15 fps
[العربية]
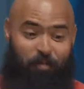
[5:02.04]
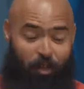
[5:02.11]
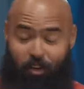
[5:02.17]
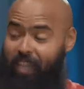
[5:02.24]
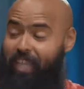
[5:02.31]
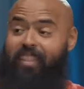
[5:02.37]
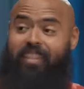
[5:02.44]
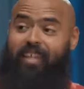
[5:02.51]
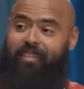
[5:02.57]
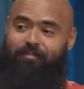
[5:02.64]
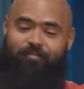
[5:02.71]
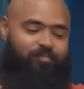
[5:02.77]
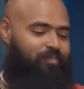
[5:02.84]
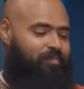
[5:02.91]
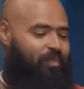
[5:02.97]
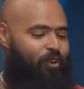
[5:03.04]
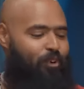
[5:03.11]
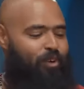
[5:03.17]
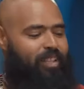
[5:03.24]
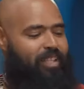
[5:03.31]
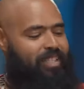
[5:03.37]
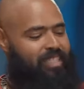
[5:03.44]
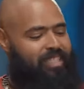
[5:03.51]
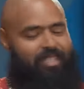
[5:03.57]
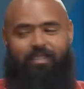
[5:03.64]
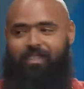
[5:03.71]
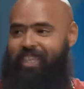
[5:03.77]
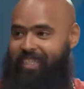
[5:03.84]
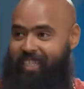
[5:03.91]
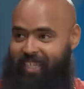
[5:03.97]
اه جدا هو الناس
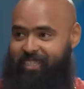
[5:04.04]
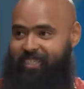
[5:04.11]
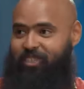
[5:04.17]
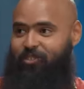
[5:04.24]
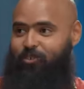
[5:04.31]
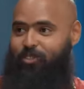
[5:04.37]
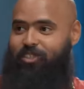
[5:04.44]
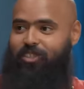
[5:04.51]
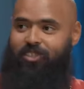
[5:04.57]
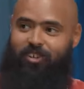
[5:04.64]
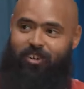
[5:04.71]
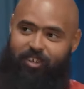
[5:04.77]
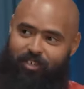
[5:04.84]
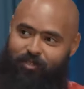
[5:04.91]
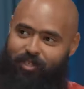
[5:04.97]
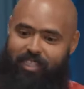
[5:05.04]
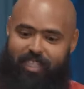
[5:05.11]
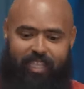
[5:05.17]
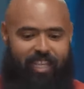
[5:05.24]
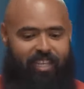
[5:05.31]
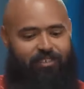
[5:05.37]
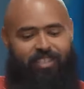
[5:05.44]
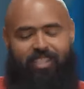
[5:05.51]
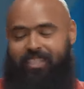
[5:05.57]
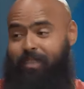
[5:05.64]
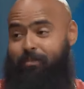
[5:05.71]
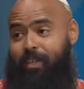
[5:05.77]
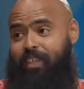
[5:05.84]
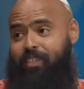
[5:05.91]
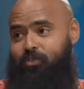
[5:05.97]
يعني تحس ان هو تلقائي وارتجالي وكده بس
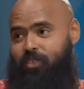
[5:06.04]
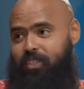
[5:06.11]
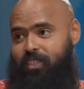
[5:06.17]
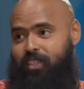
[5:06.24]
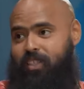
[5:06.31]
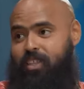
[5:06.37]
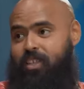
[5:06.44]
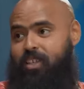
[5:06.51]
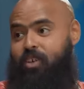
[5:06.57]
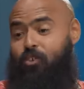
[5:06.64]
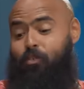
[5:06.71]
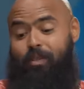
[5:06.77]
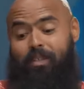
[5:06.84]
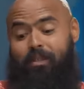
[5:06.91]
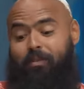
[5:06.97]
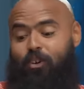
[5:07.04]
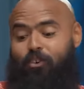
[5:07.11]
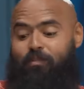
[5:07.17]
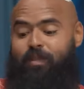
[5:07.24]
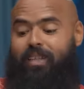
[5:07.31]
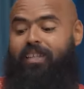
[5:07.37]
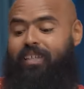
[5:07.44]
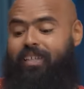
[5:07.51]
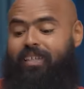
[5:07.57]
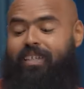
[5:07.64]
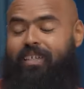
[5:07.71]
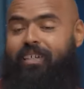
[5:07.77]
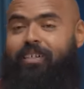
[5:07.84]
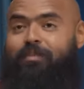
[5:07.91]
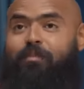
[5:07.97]
انا بجهزه جدا وبرنامج بياخد
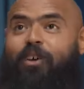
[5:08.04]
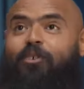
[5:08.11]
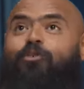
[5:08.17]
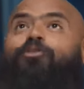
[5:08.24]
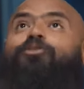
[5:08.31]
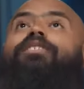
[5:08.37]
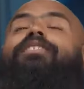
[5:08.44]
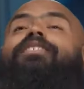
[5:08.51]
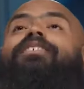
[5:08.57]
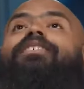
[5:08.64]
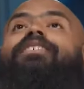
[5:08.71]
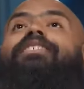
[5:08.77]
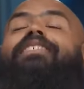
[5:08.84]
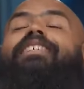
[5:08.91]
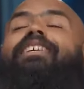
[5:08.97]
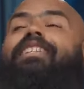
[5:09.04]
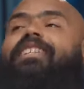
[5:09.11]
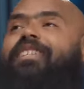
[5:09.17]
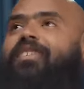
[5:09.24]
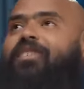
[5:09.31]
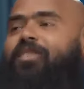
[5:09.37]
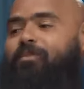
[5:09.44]
مني مجهود ذهني غير